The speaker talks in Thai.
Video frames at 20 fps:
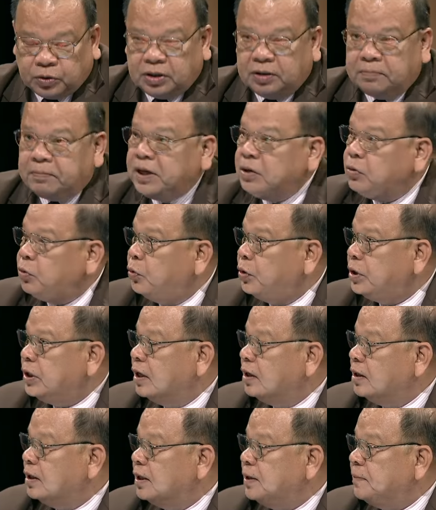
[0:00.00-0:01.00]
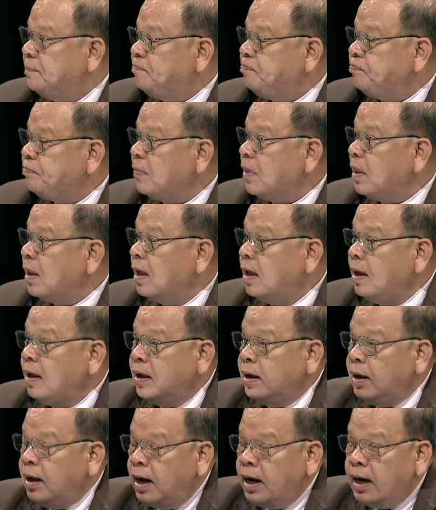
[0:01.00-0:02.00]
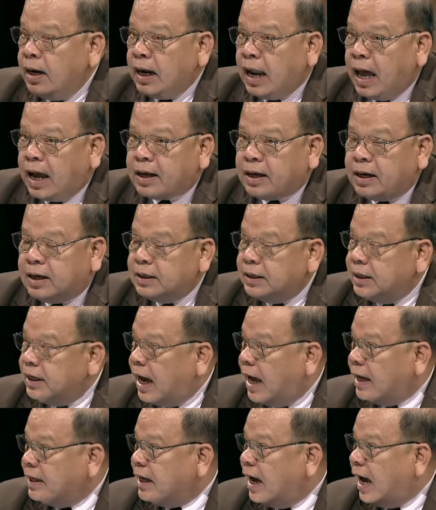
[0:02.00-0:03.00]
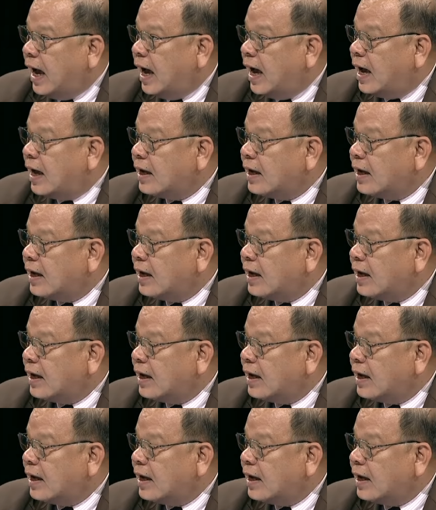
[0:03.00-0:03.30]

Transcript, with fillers: นเนี่ยไม่รู้เยอะเลย หลักคดีอาญา